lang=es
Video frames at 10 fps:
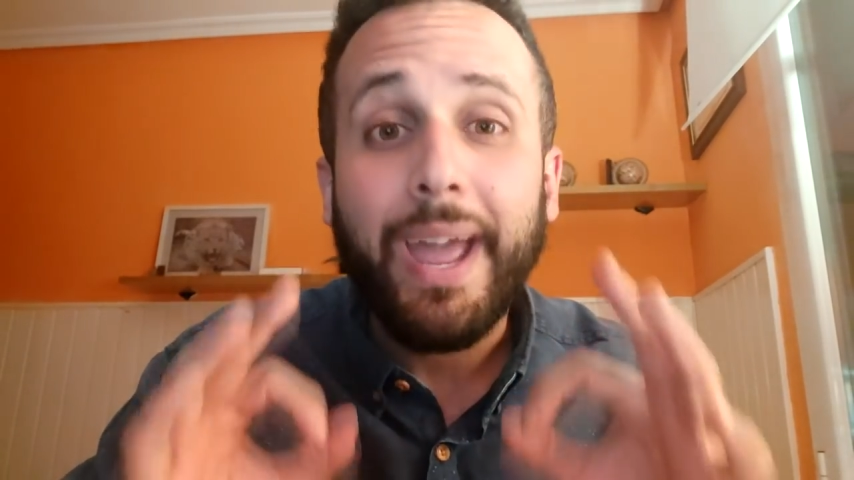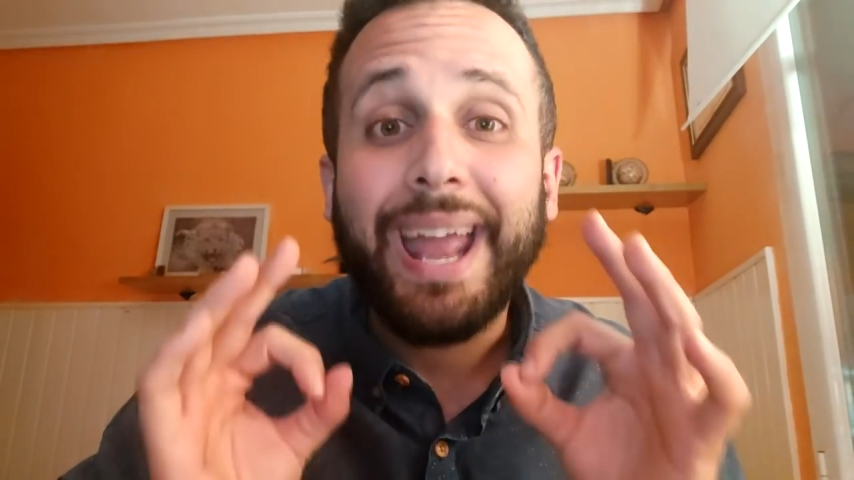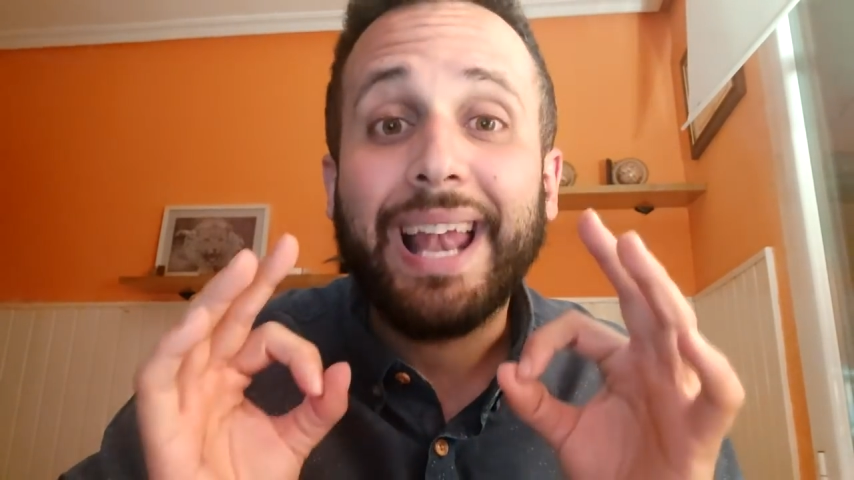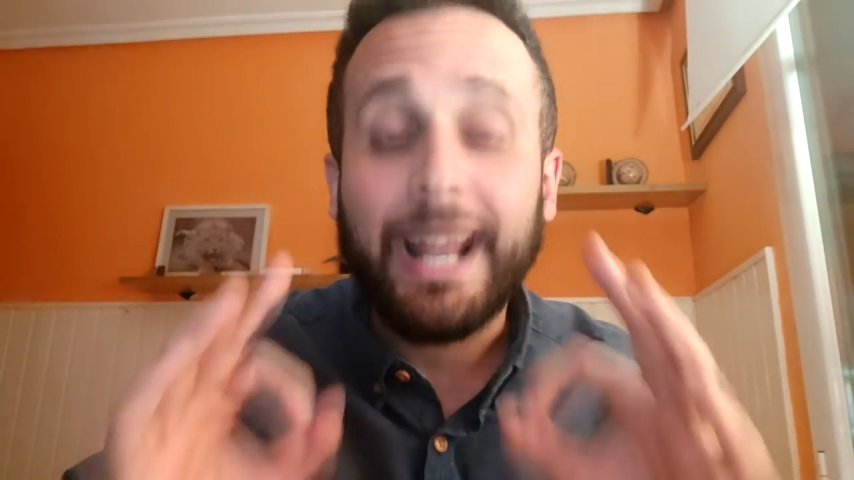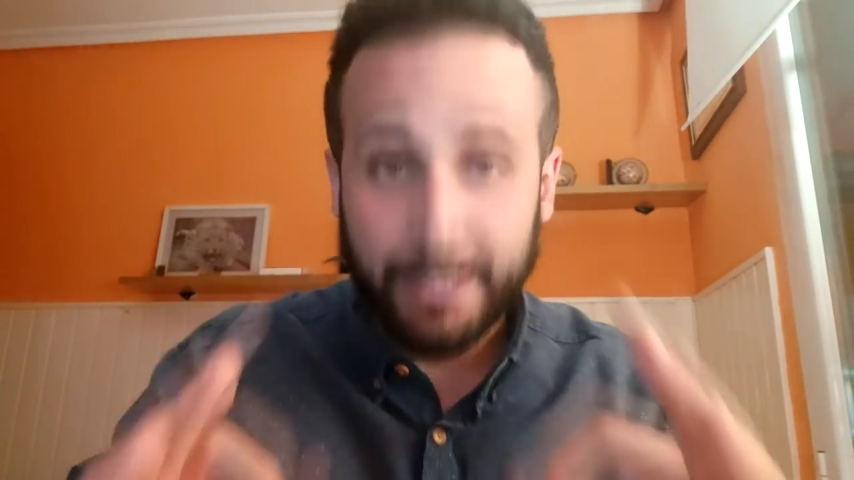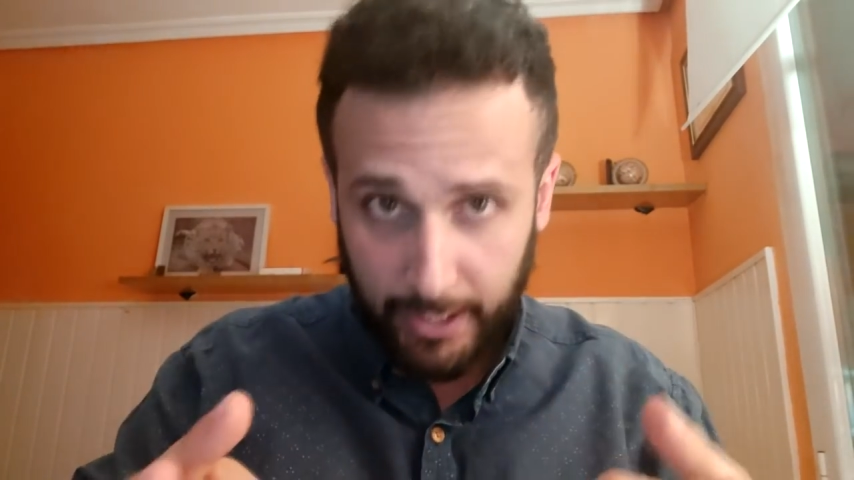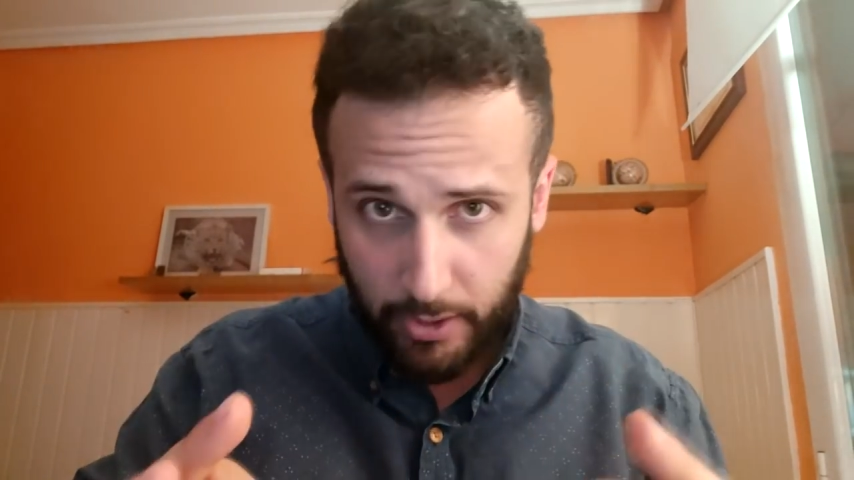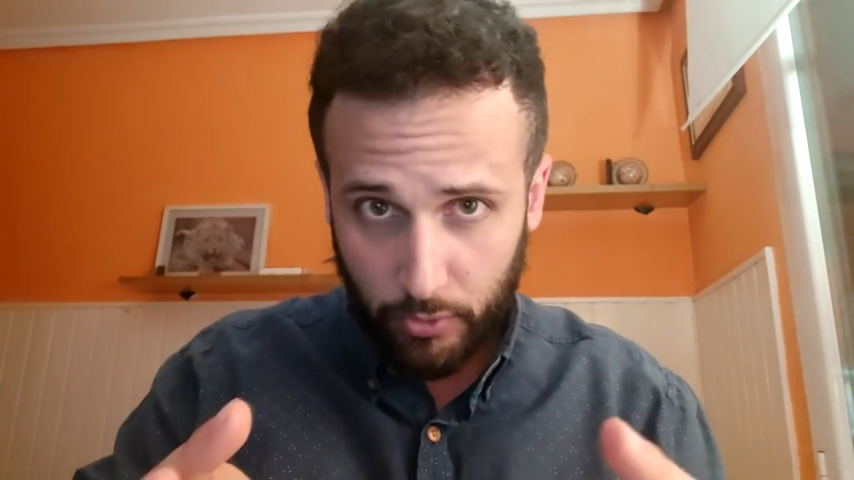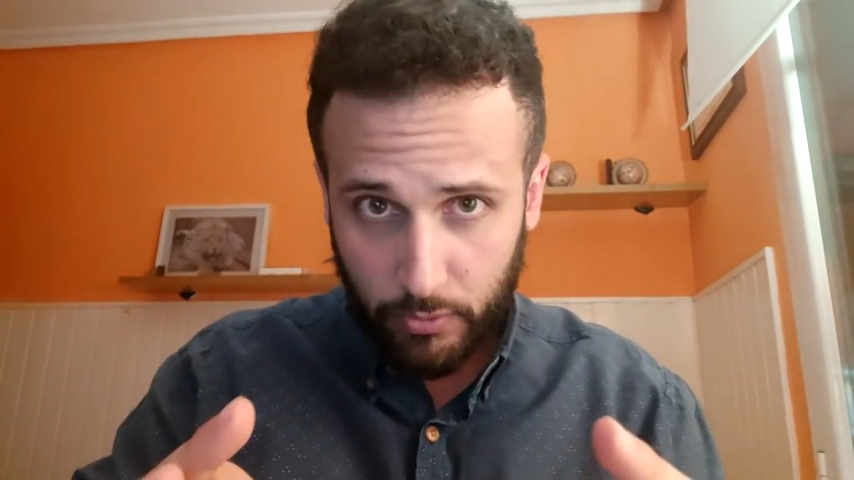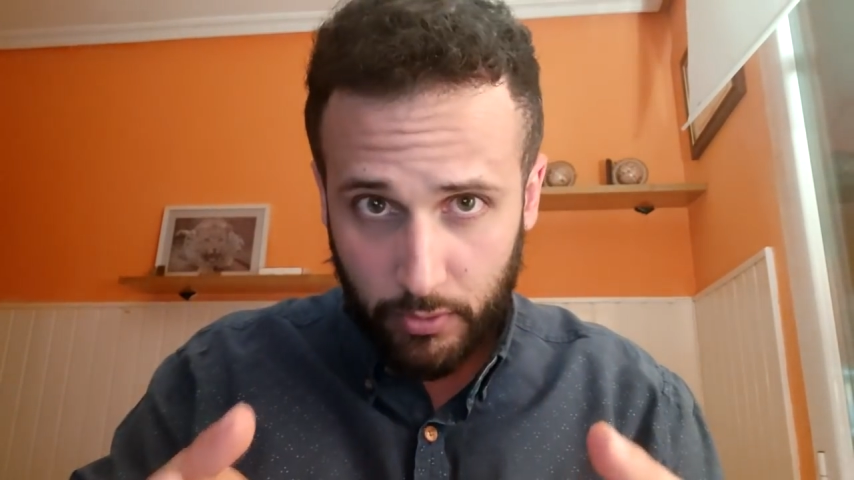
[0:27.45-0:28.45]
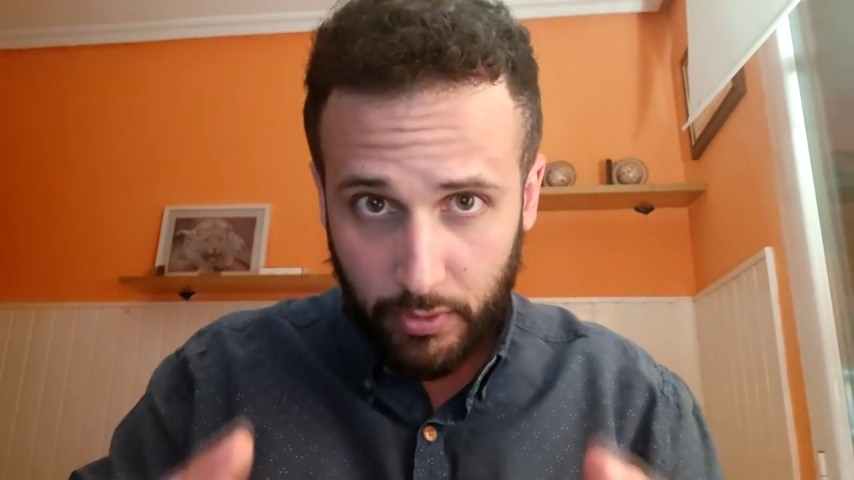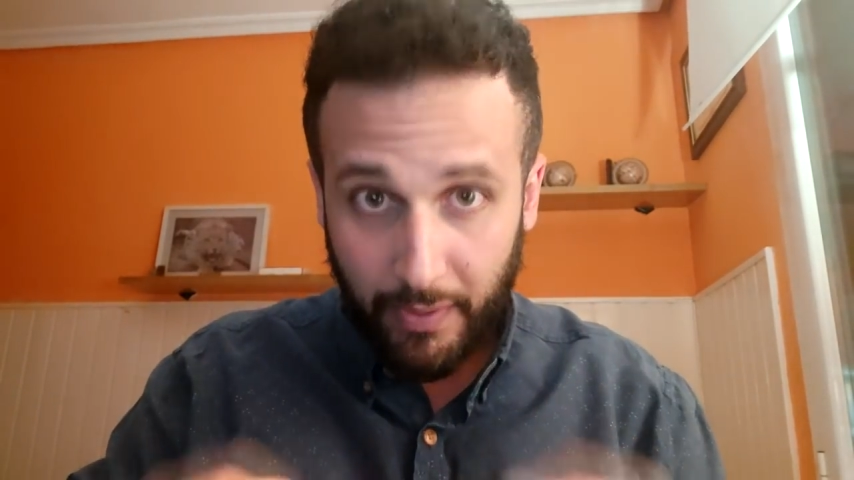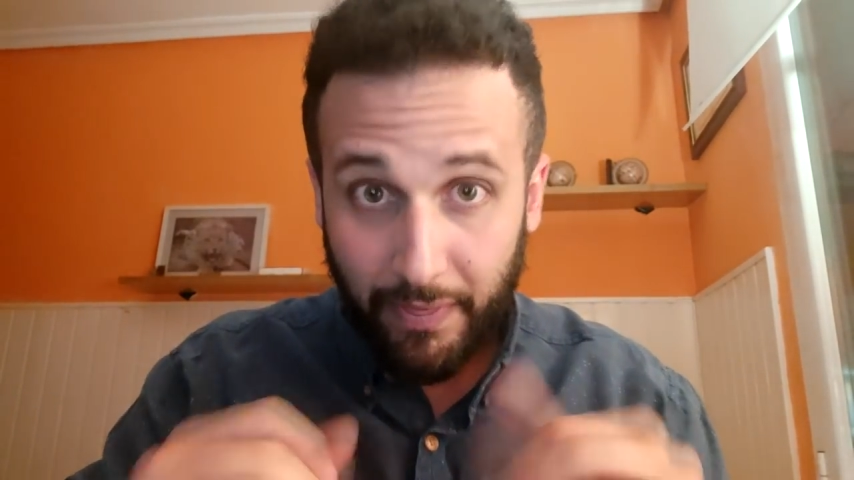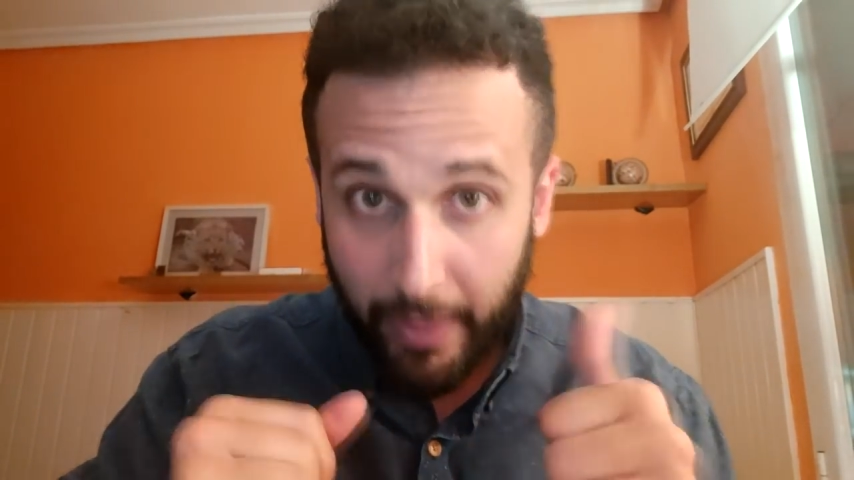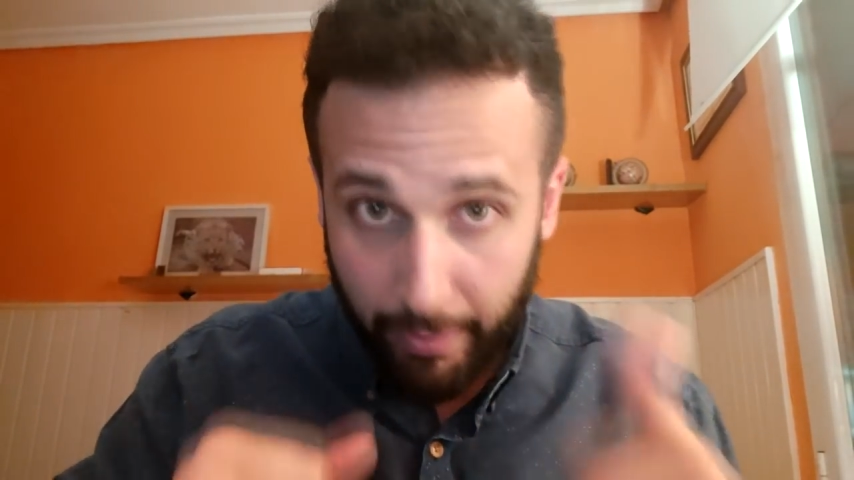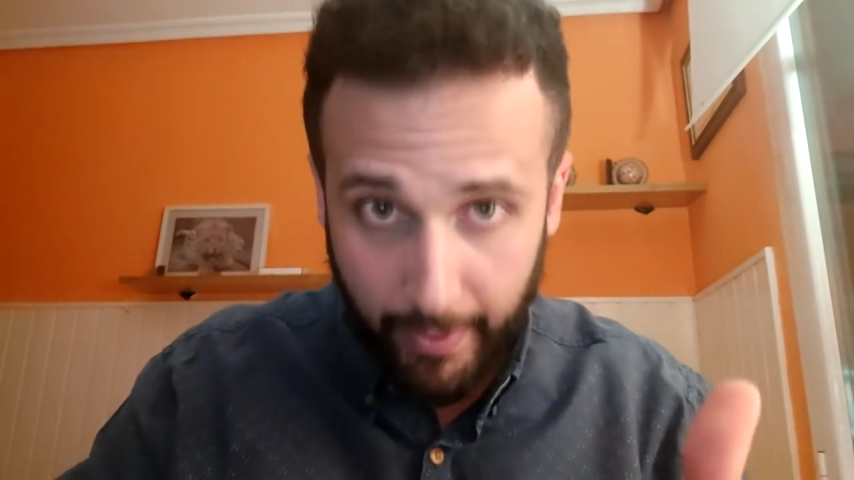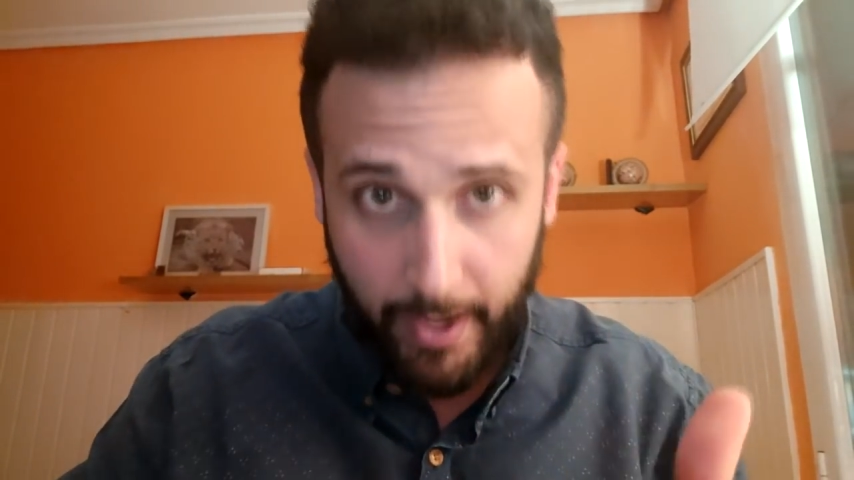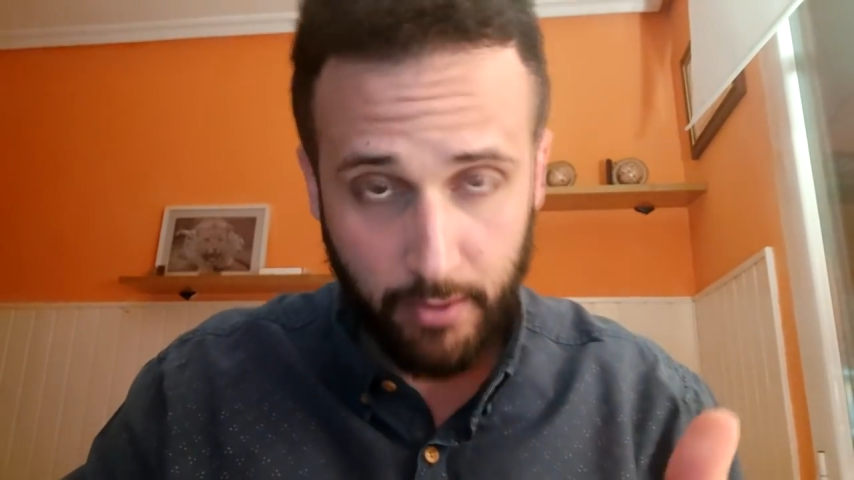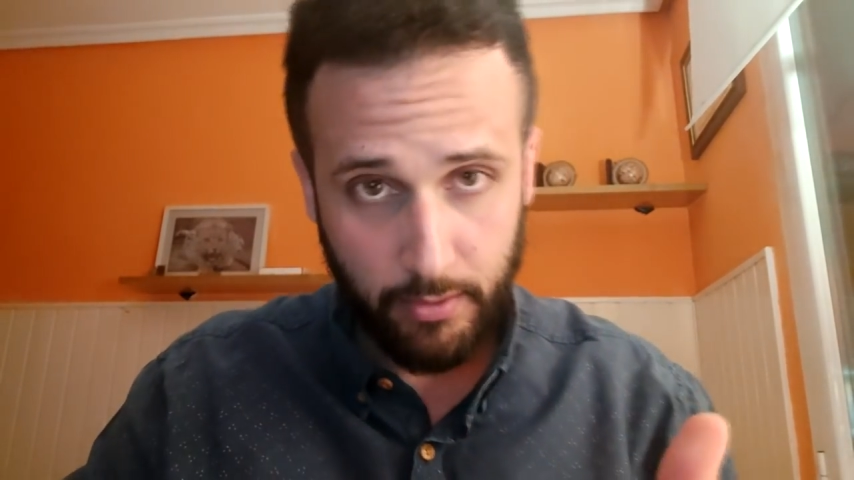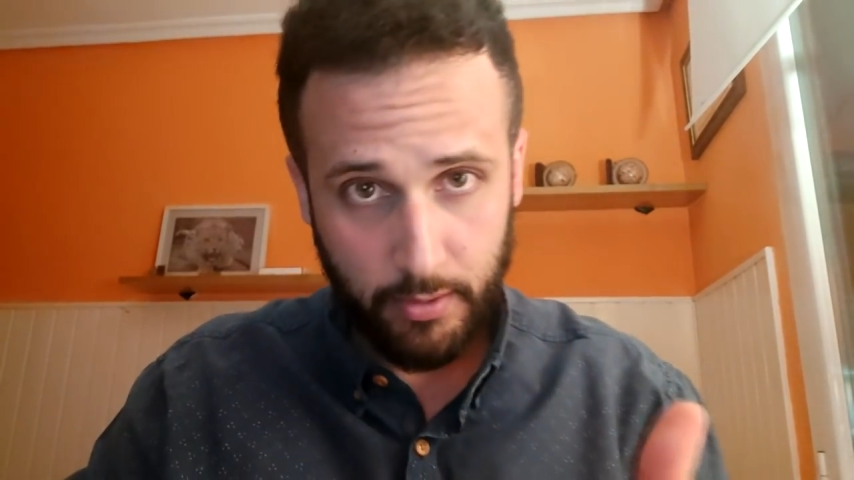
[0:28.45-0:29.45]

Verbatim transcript: en latino de Cell